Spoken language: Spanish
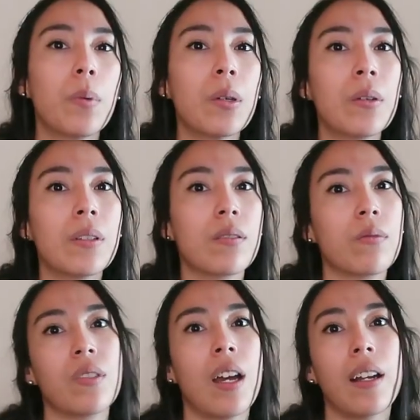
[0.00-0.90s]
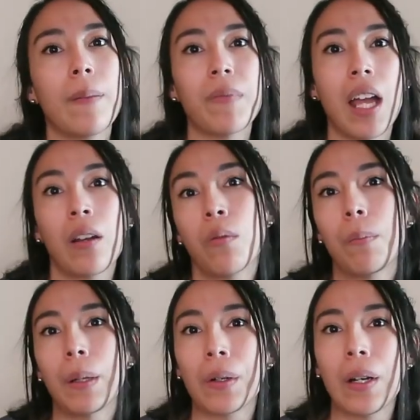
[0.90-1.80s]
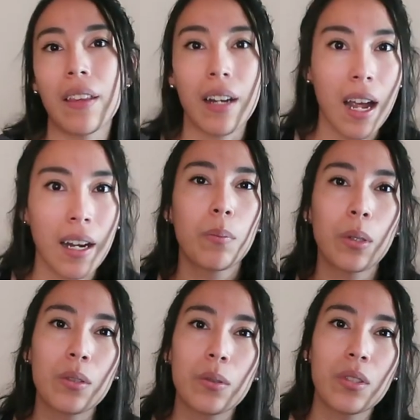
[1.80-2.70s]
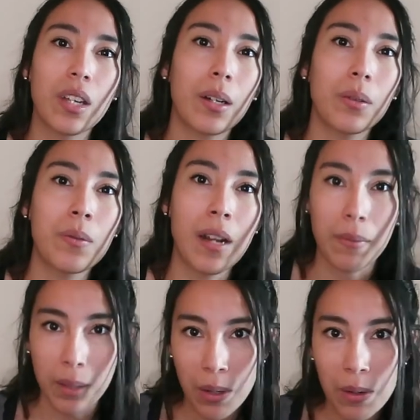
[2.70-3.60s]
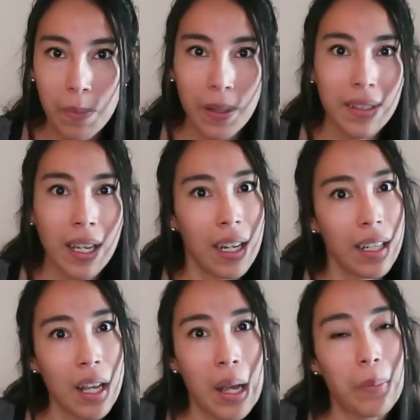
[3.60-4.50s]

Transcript: puedo escuchar algún perro ladrar, puedo escuchar un avión pasar,